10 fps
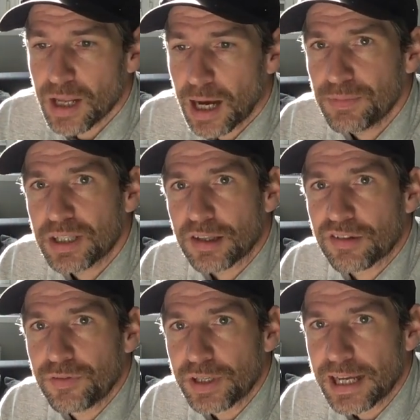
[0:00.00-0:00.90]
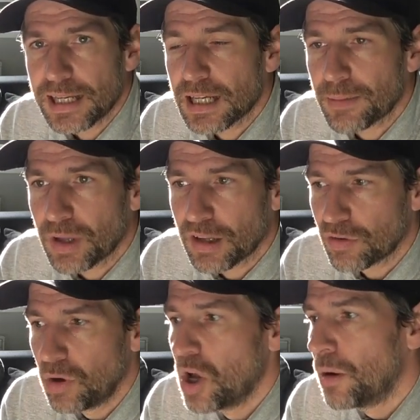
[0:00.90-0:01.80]
habe nicht ganz so viel Geld gehabt,
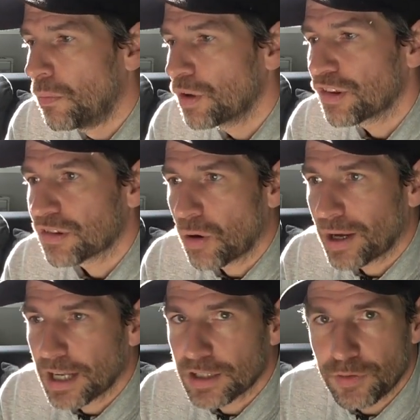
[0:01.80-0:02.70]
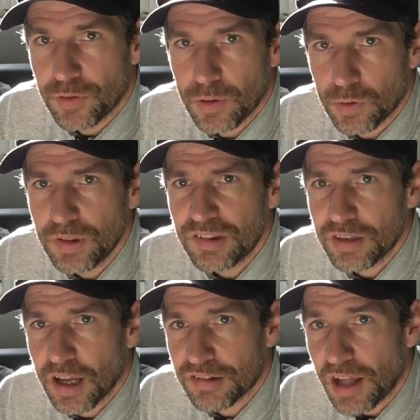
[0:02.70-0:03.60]
also muss es auch relativ
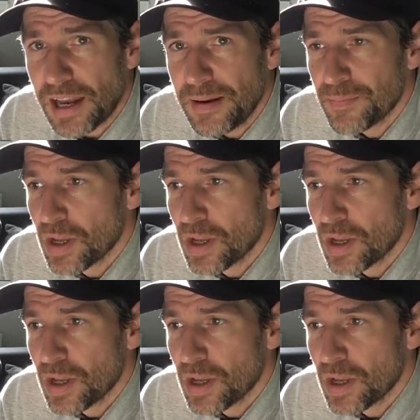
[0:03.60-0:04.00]
günstiger sein.